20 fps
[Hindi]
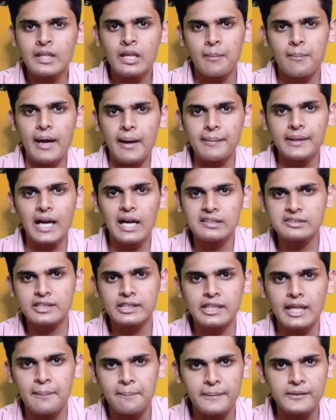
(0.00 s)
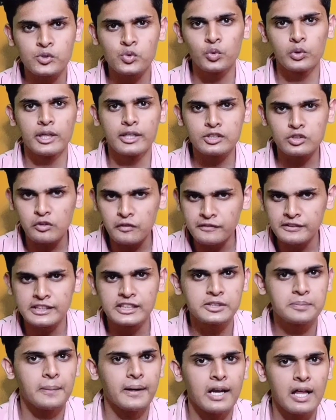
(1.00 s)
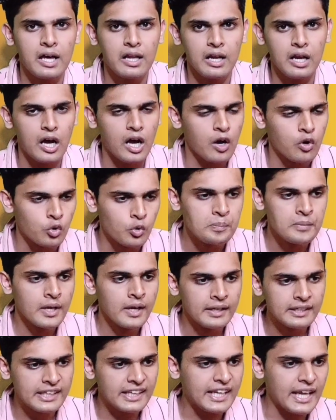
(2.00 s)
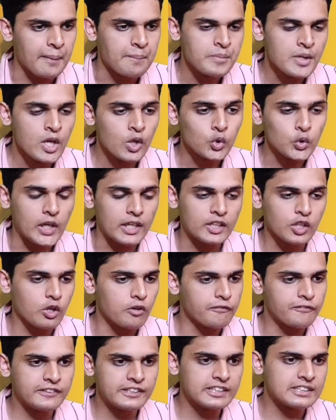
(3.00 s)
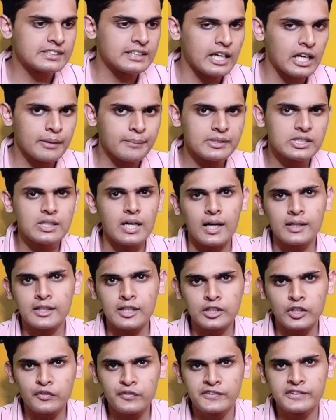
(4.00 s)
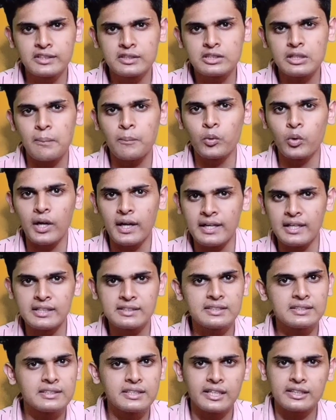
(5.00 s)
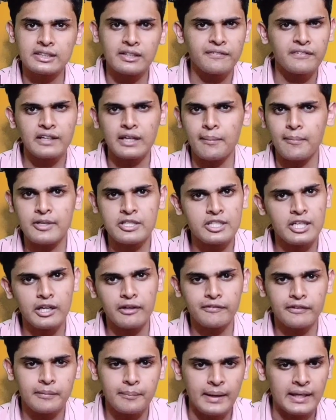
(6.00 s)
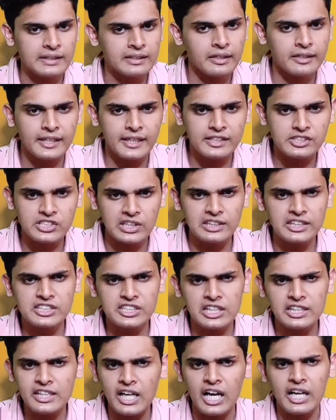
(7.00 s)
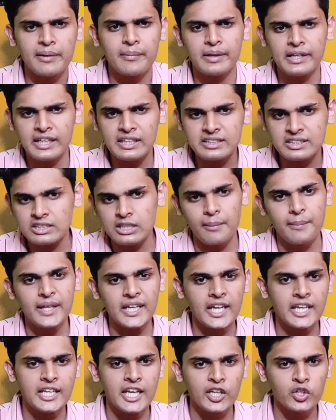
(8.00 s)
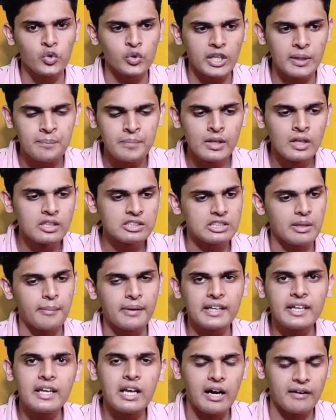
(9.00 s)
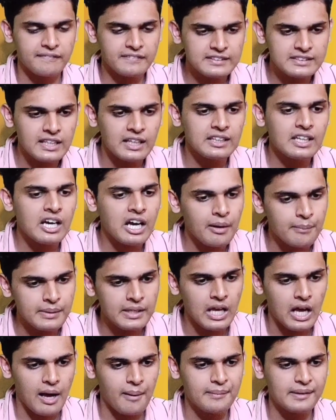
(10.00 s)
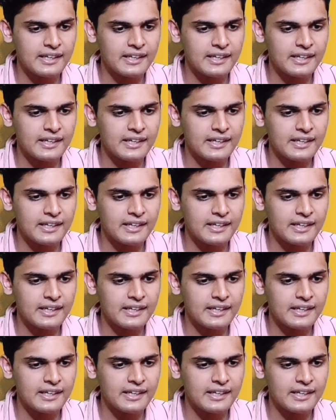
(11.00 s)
मैं भी आज के टाइम पे स्टूडेंट्स को फिजिक्स पढ़ा रहा हूँ ठीक है तो यार देखो फिजिक्स से अगर मैं स्टार्ट करता हूँ फिजिक्स का पूरा एनालिसिस देखते हैं फिर केमिस्ट्री का फिर मैथ का ठीक है जल्दी जल्दी आगे बढ़ेंगे समय नहीं है क्योंकि समय की काफी ज्यादा कमी अभी